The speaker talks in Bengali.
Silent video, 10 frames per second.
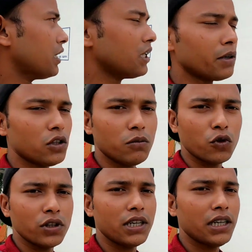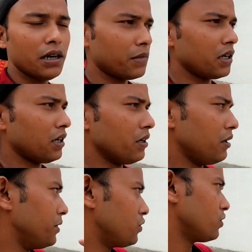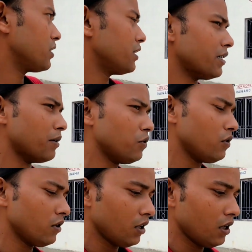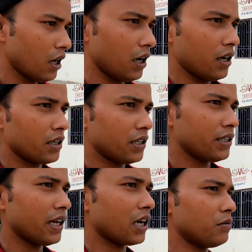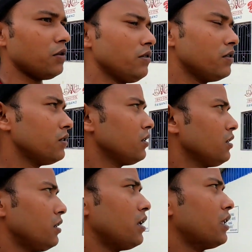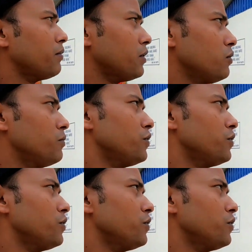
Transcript: রাধা মাধব মন্দিরে আমরা ভিতর দিকে যাব আর গিয়ে দেখাবো রাধা মাধব